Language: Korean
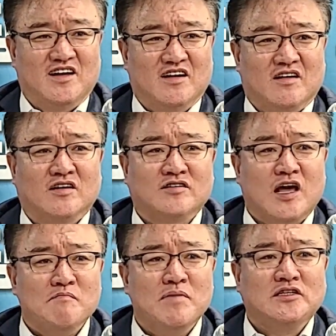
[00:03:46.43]
그래서
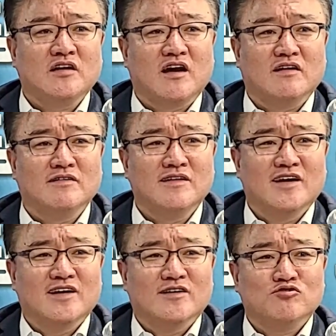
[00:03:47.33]
이 미친 개는
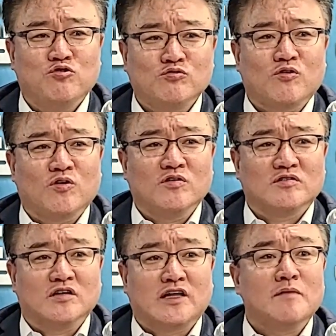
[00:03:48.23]
죽도록
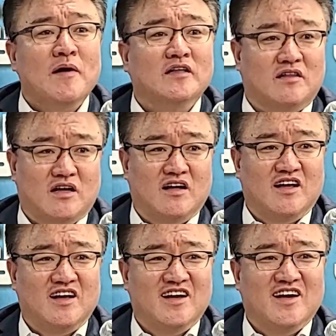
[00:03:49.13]
더 때려 패야 된다.
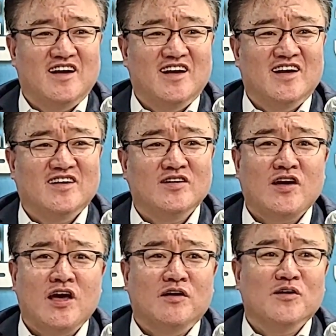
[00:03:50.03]

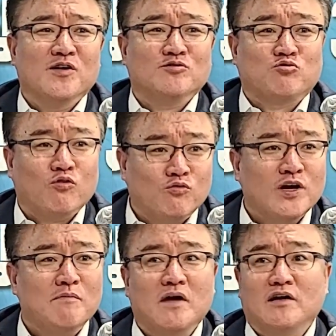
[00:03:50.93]
이게 조국이
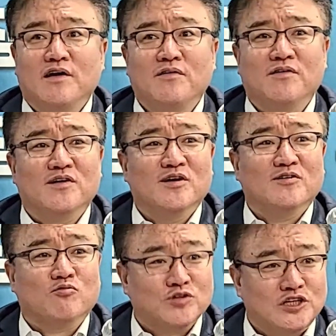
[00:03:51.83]
한 말이에요.
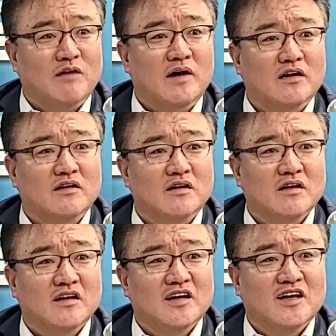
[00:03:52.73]
노신의 말이.
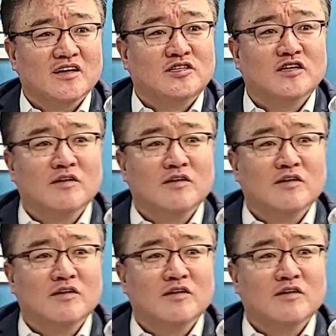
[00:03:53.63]
지금